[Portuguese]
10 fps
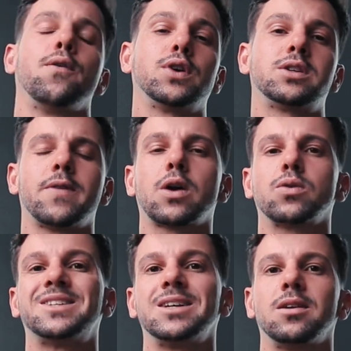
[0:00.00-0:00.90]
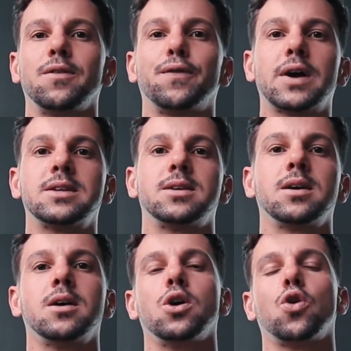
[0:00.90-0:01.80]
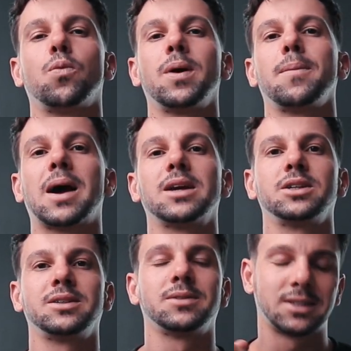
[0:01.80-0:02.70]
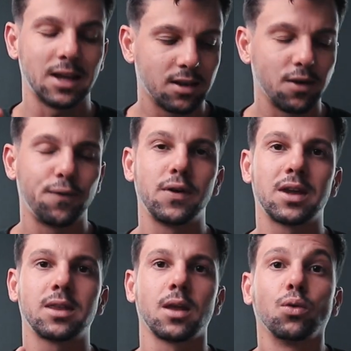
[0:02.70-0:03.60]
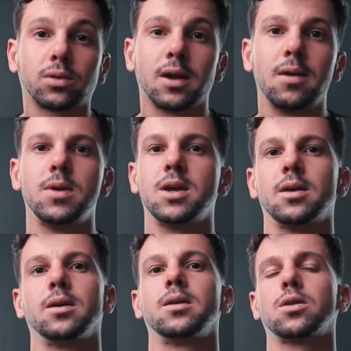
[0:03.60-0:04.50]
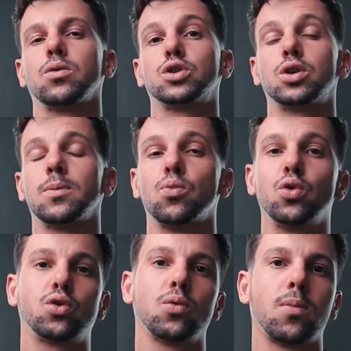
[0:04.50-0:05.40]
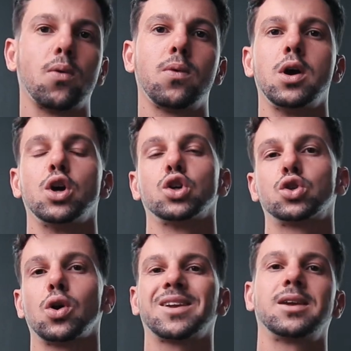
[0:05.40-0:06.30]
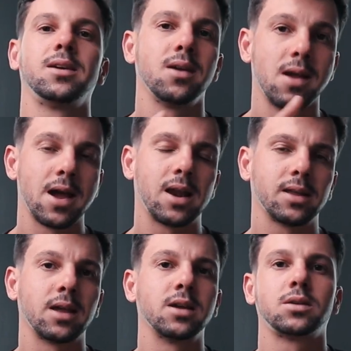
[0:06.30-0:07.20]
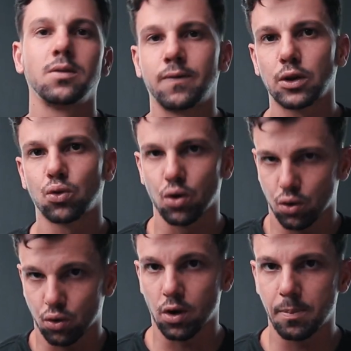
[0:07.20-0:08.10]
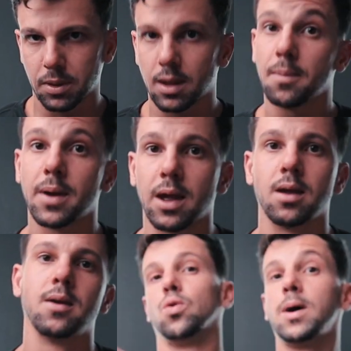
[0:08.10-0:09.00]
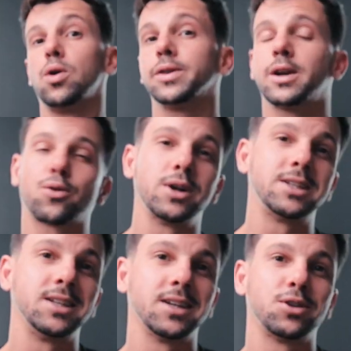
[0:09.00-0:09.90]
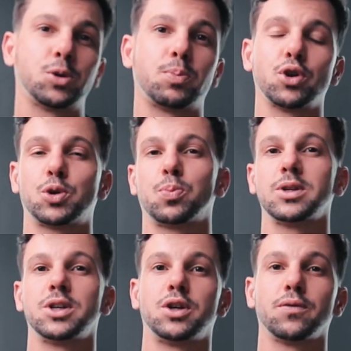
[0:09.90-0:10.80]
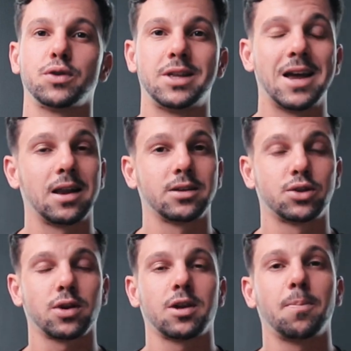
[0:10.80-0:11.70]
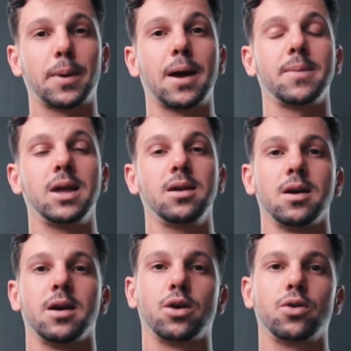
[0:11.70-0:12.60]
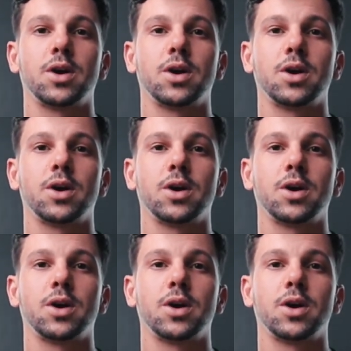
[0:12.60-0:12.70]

você vai conseguir fazer uma imagem sem que fique tão tremida. Então isso é muito bom, só que ela tem esse fator crop também. Uma outra coisinha dos pontos positivos dela, só que para mim eu não